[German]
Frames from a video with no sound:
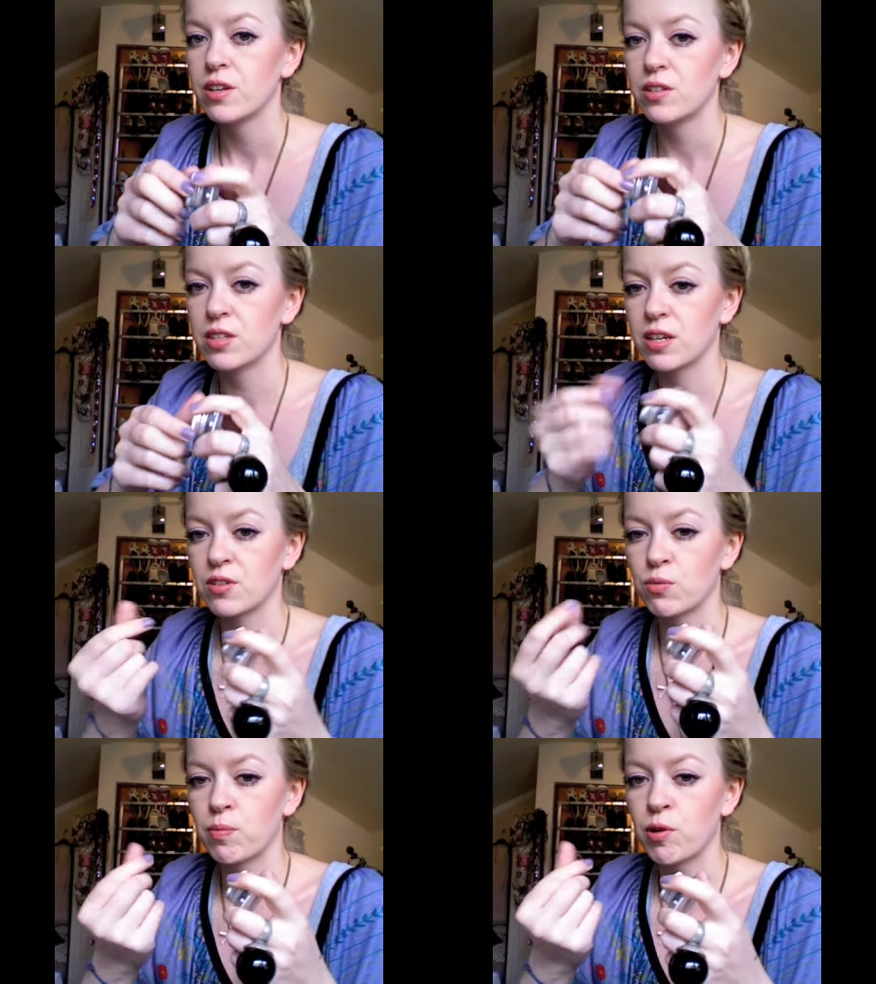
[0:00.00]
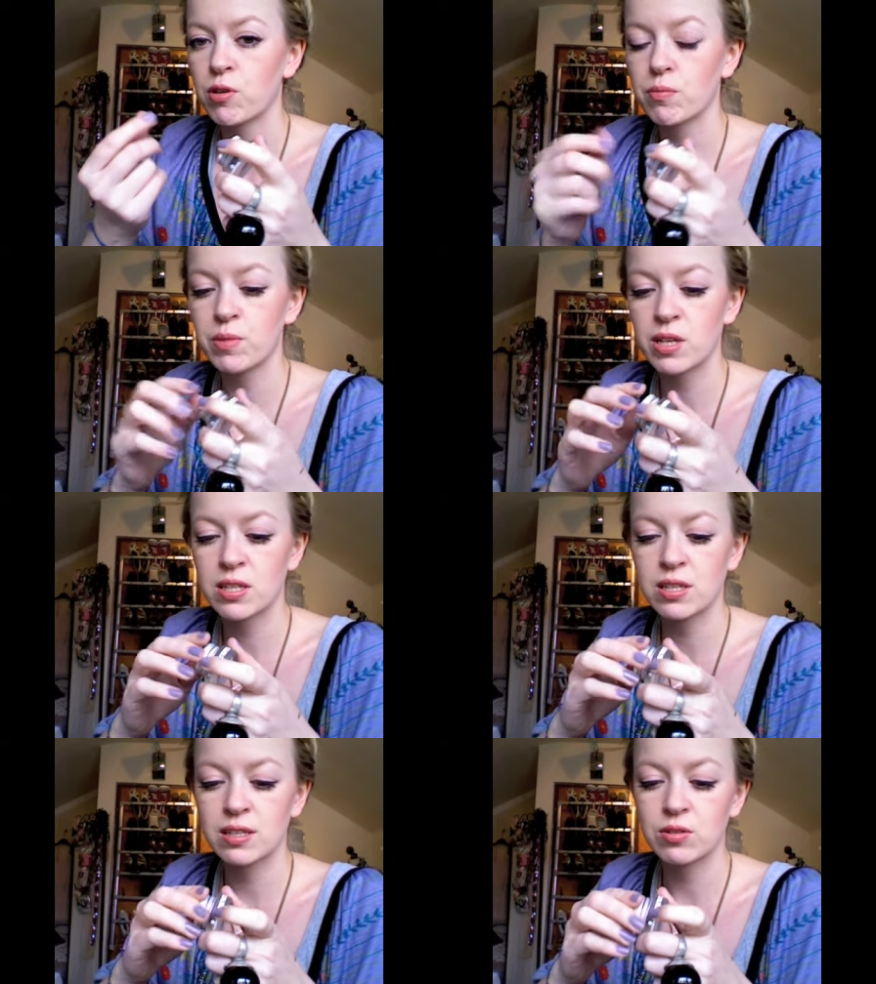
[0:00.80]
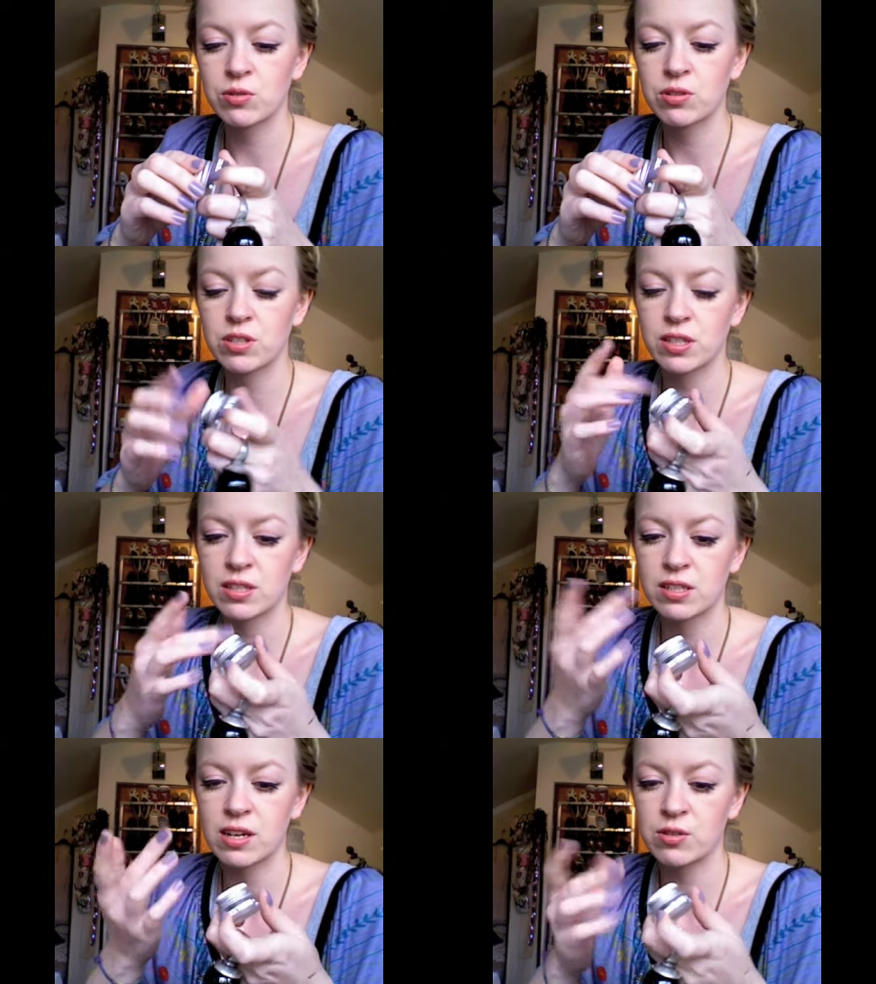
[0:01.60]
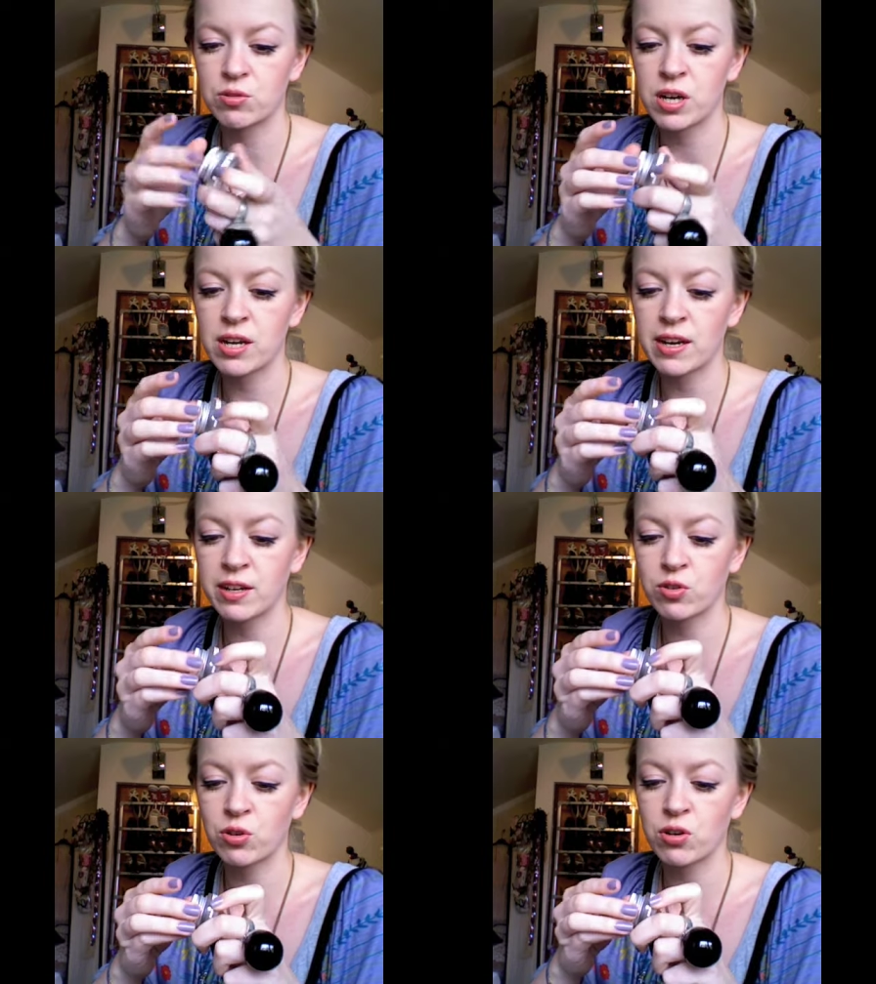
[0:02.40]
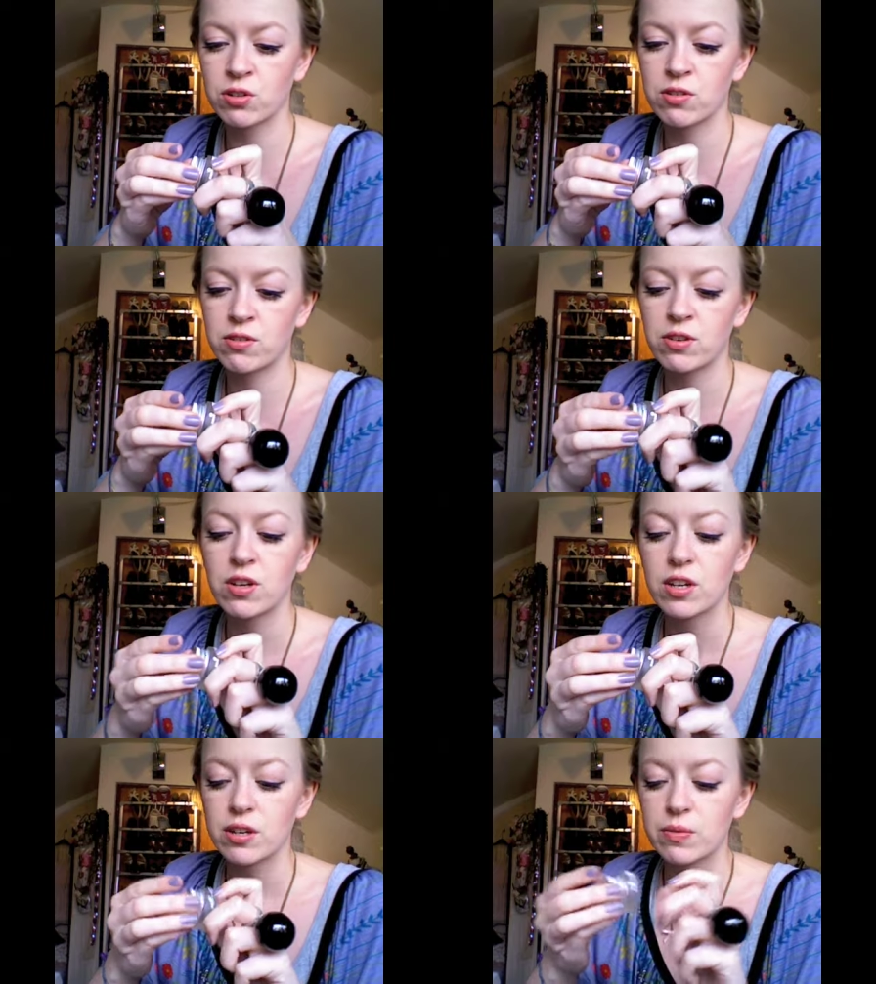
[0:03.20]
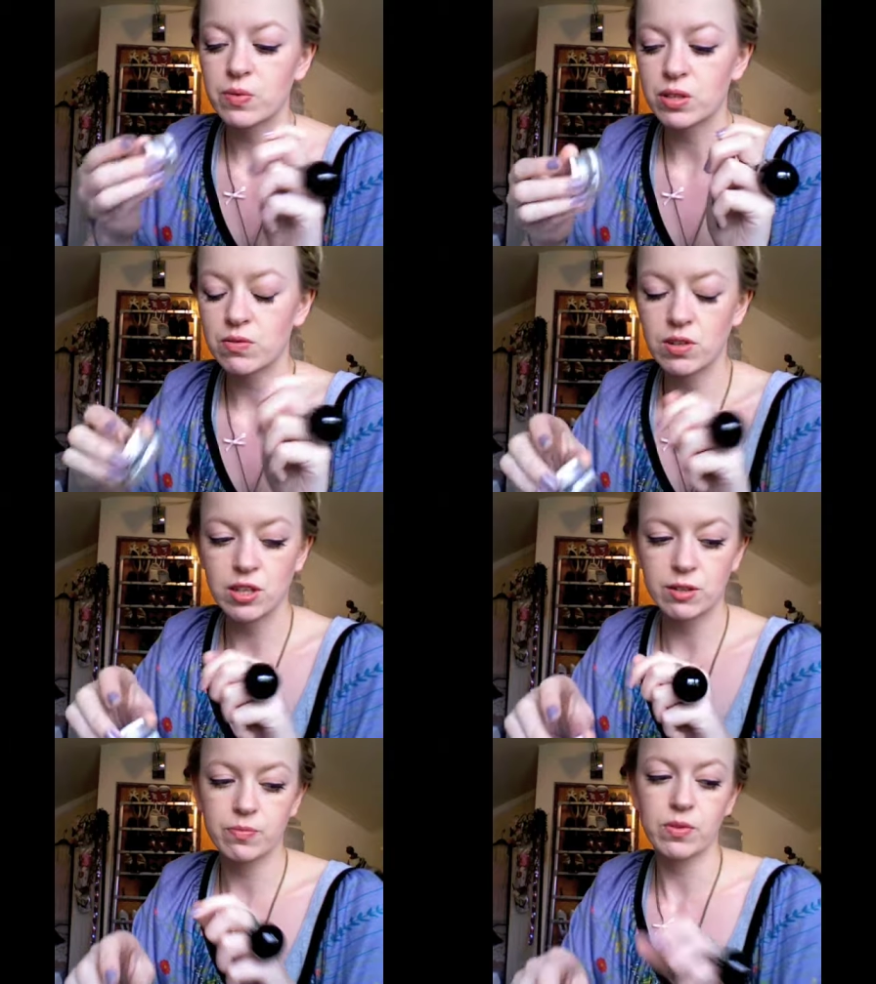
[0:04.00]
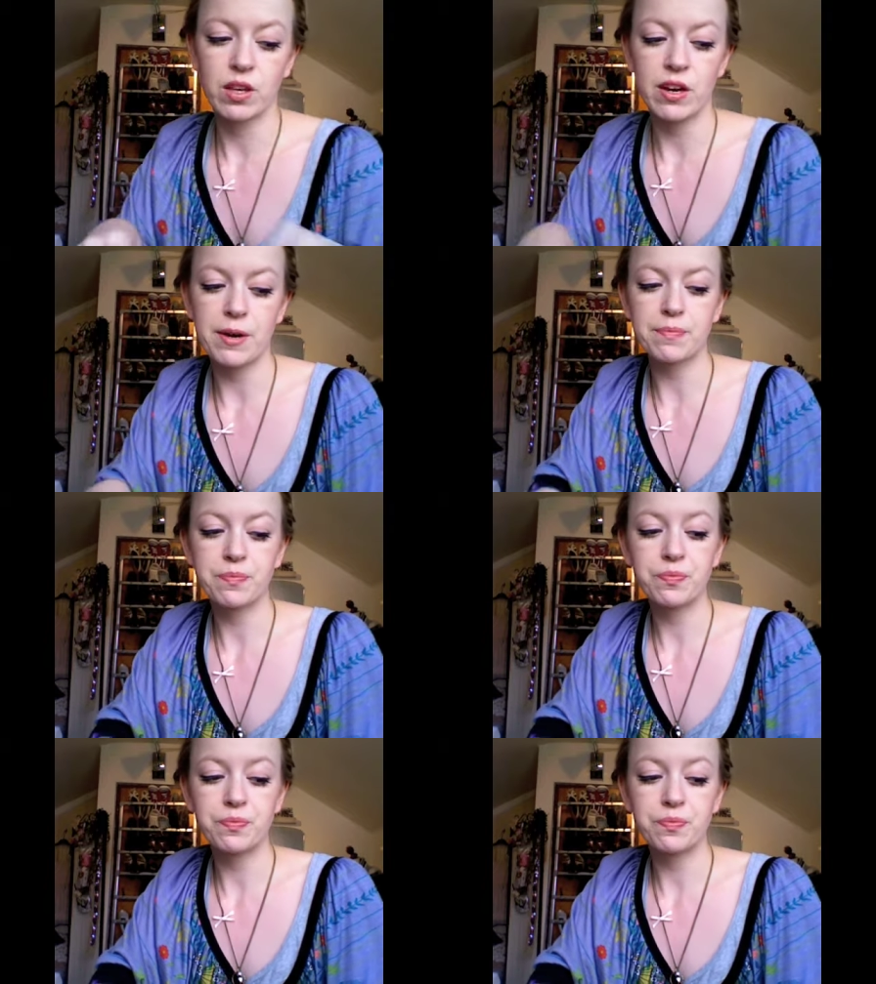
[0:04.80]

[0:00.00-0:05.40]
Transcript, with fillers: Nicht ganz so blockmäßig und jetzt ist er halt total eingetrocknet. Deswegen, ja.